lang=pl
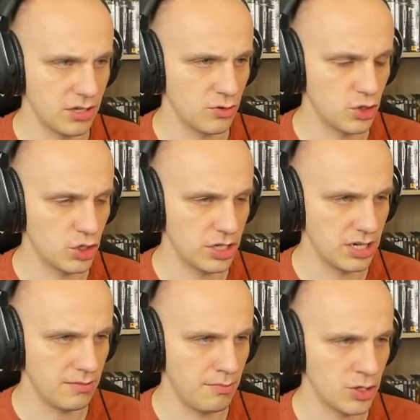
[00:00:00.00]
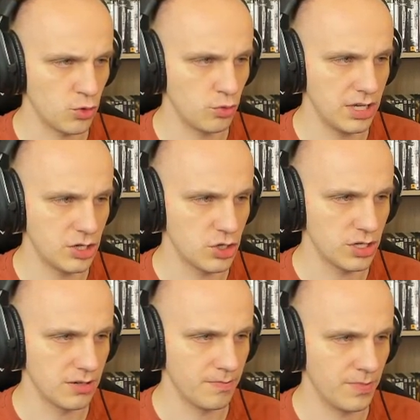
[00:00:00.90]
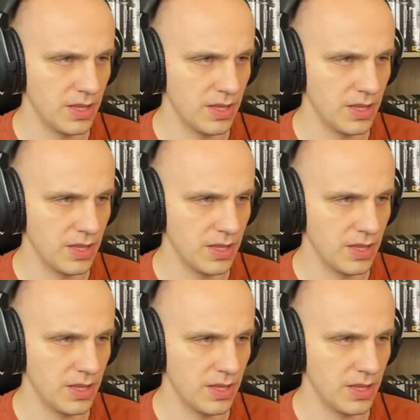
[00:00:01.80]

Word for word: tylko czy się maczok uderzy.